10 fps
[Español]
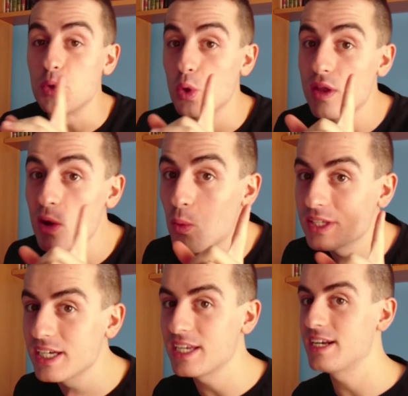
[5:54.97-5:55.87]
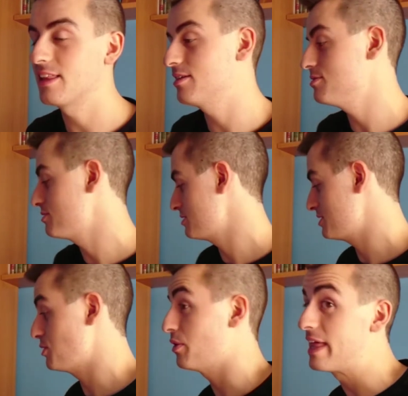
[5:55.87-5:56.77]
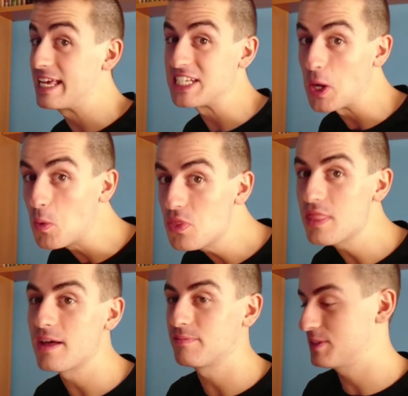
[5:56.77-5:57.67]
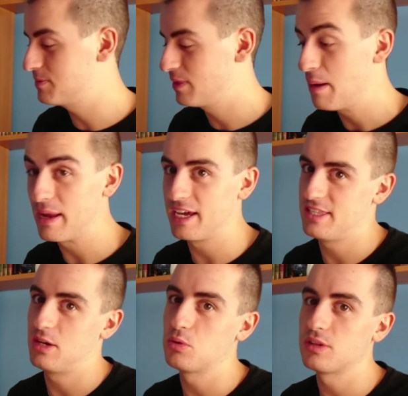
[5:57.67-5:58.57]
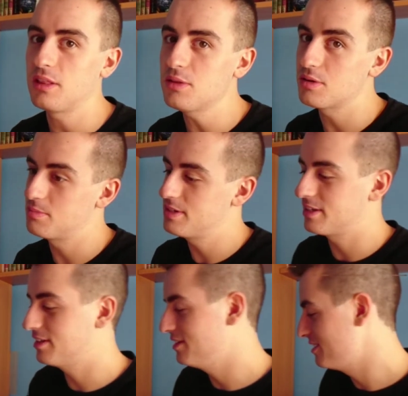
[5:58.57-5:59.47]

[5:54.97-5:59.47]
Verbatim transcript: no de la cuarta generación, sino de la segunda para que esté contento, hombre.